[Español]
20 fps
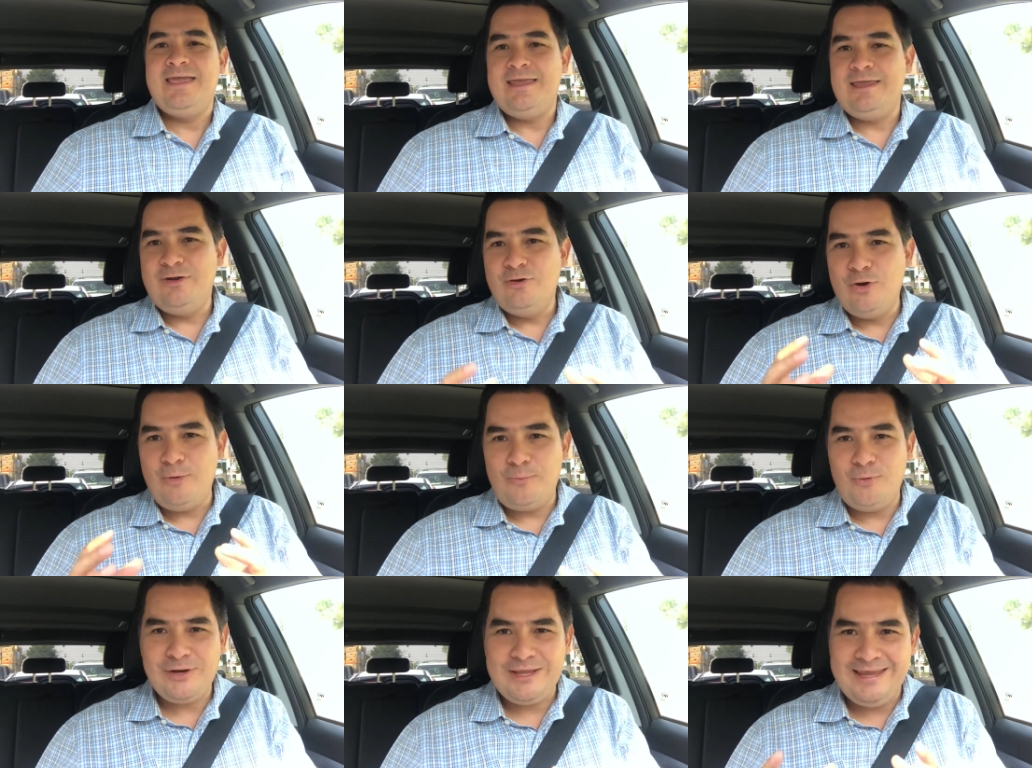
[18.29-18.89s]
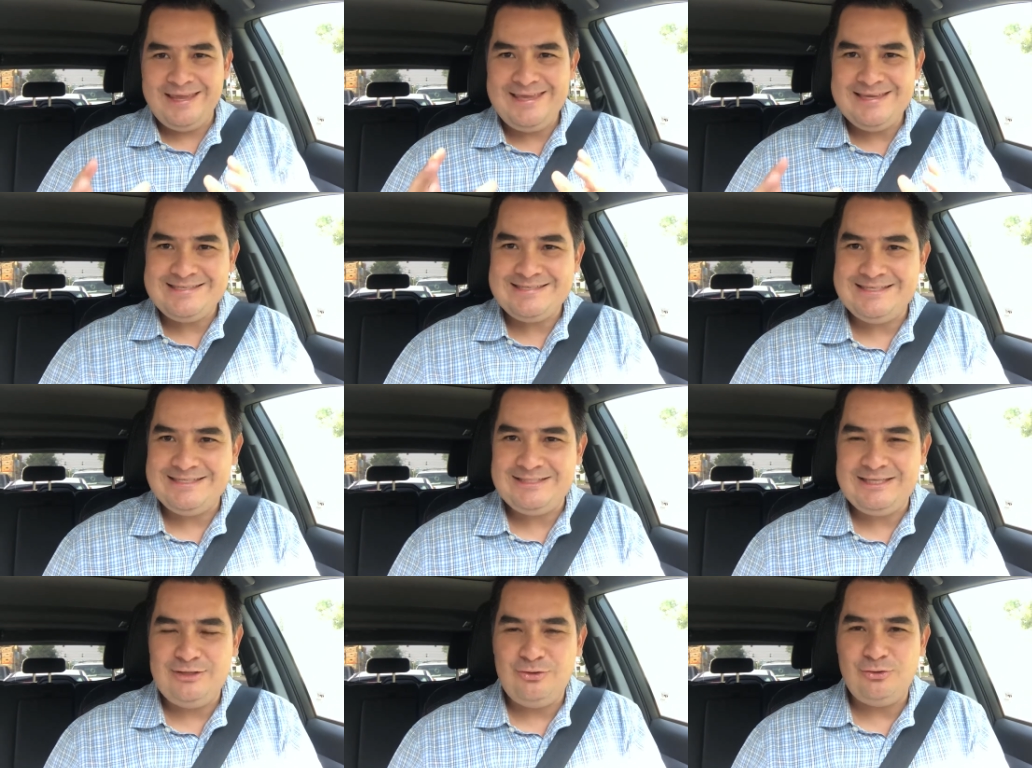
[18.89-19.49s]
Y no porque hayas
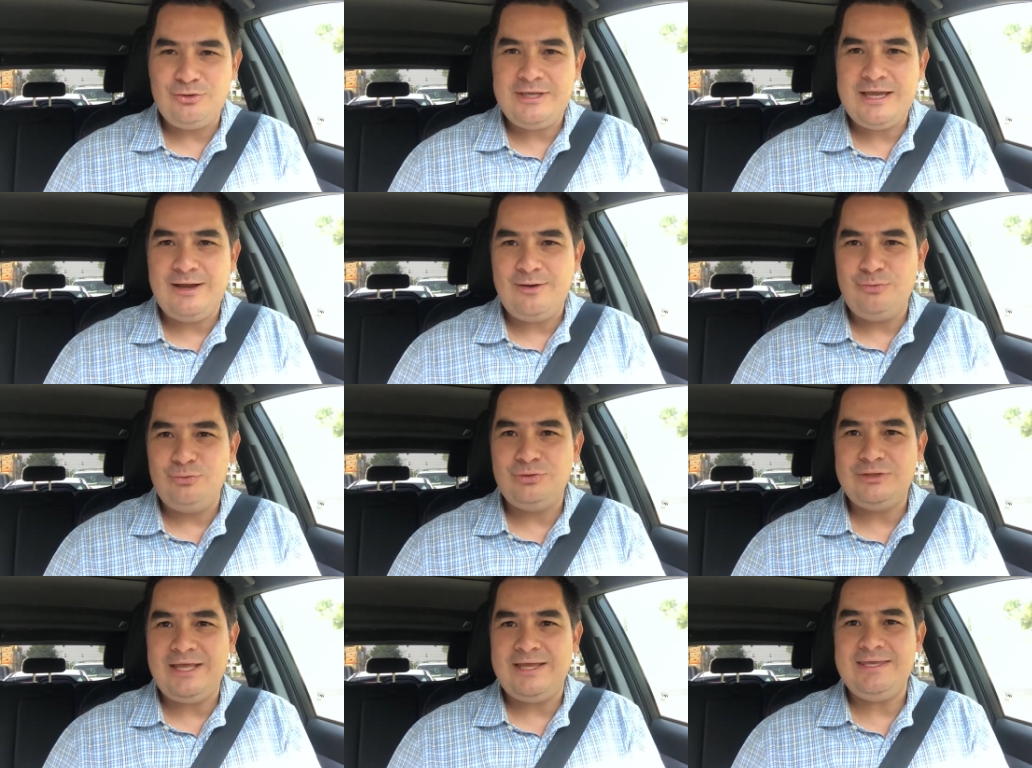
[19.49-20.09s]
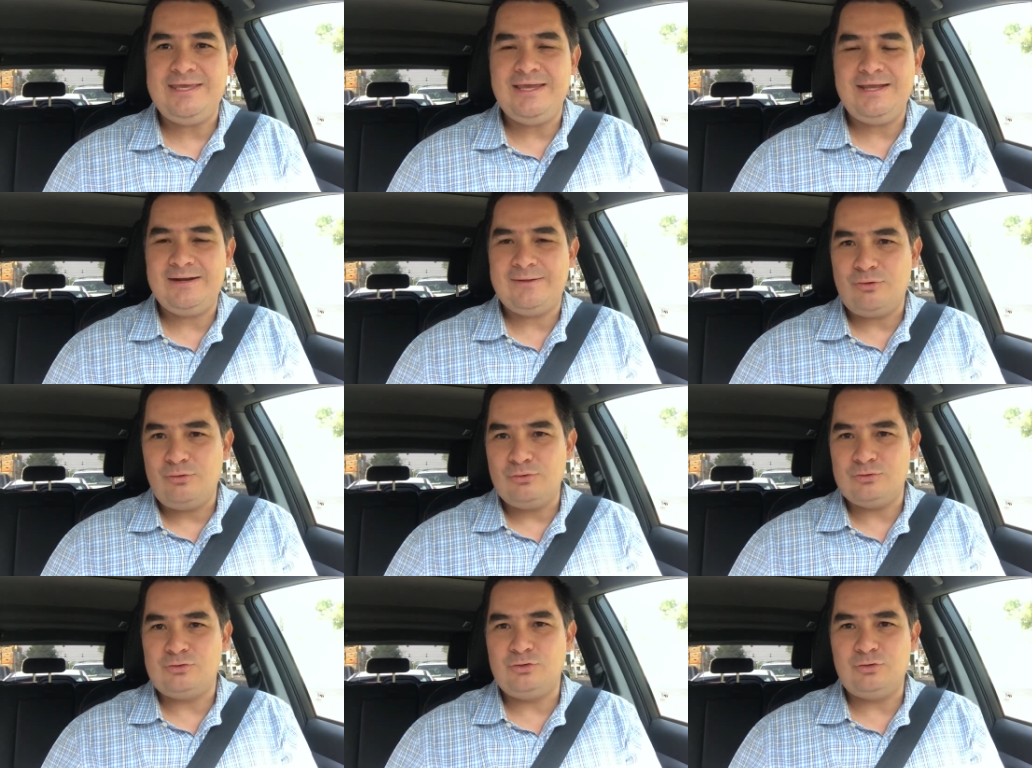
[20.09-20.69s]
asistido ya a un taller
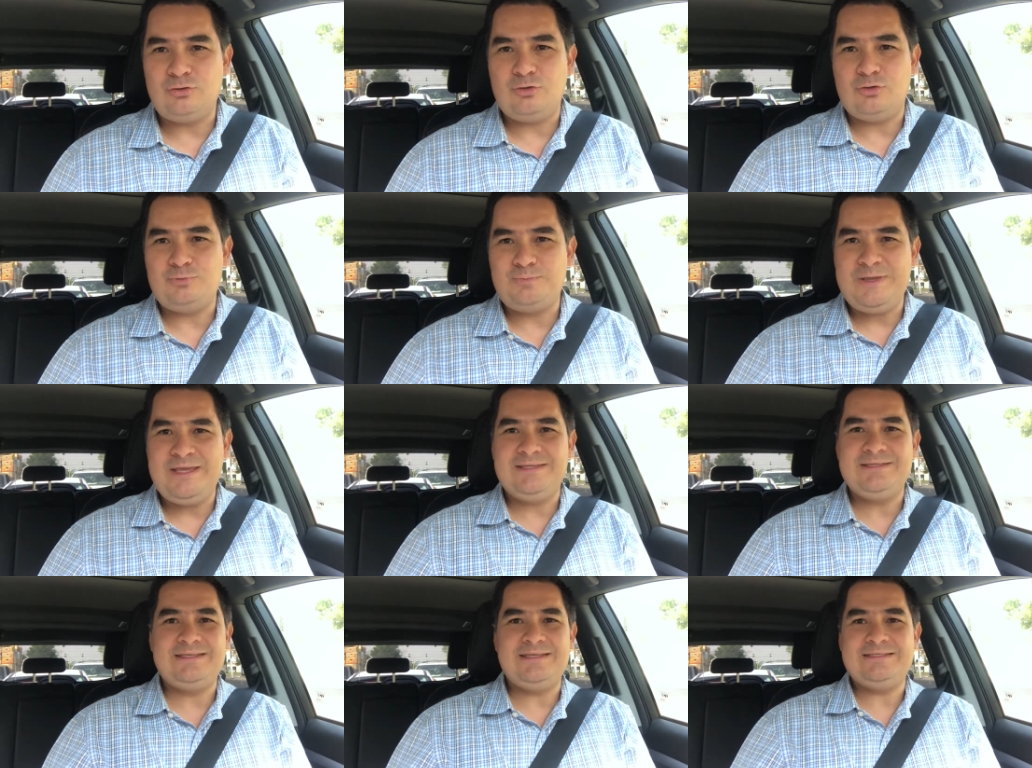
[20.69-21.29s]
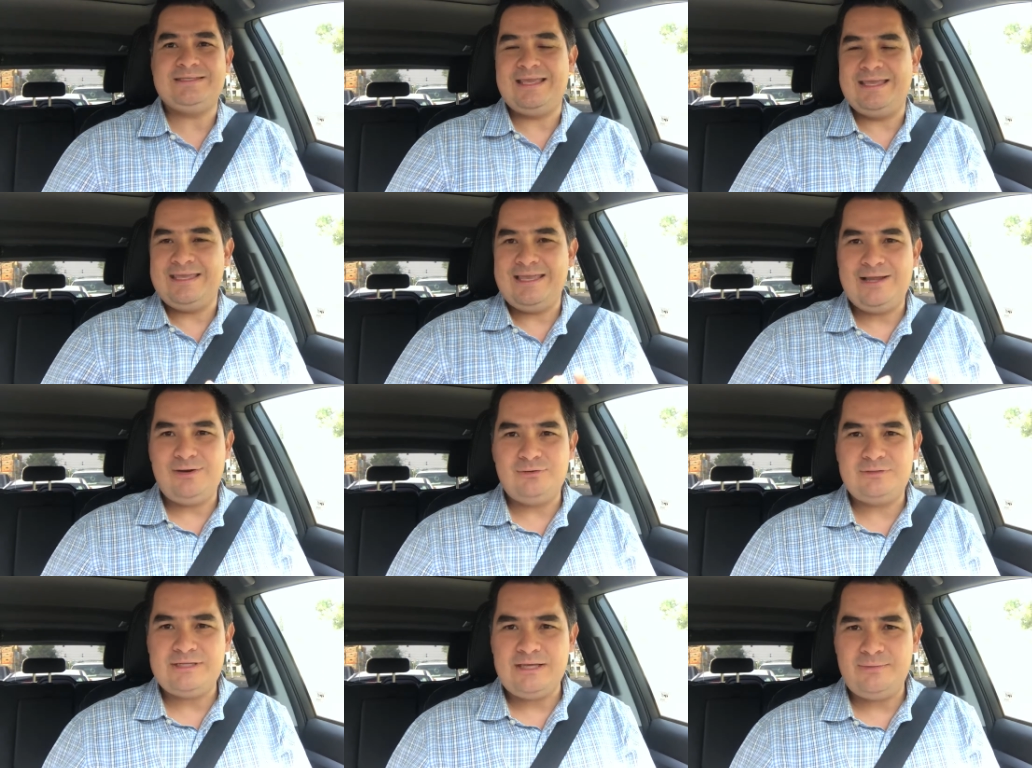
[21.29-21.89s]
con nosotros pienses que
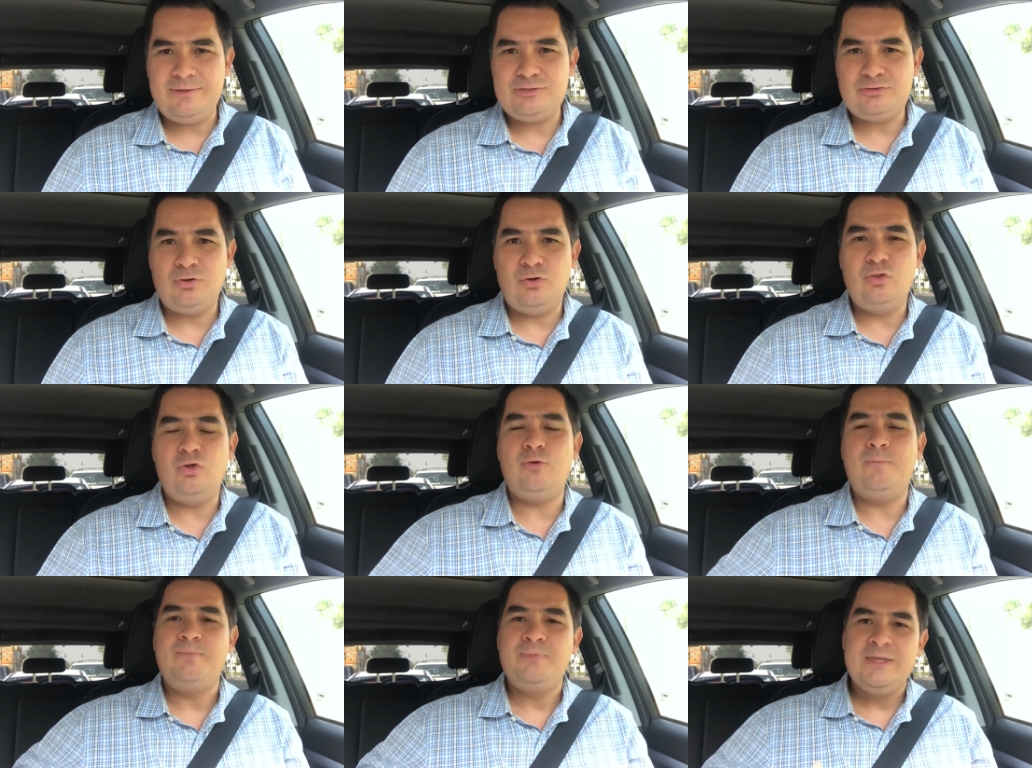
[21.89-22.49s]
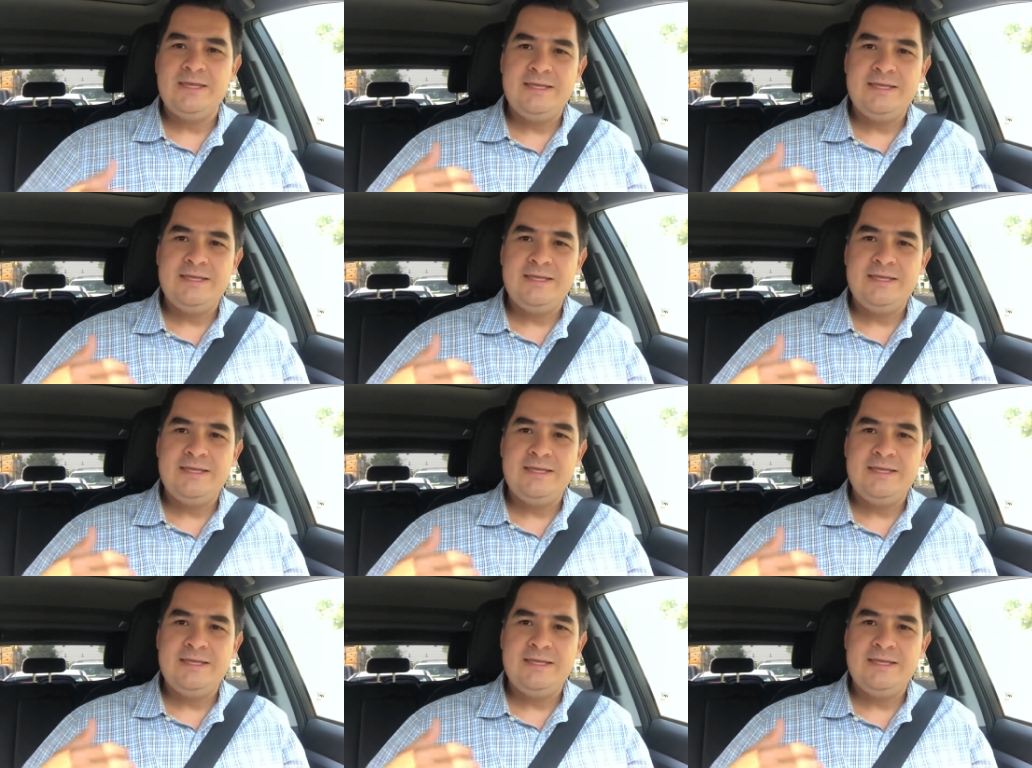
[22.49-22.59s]
ya lo sabes todo,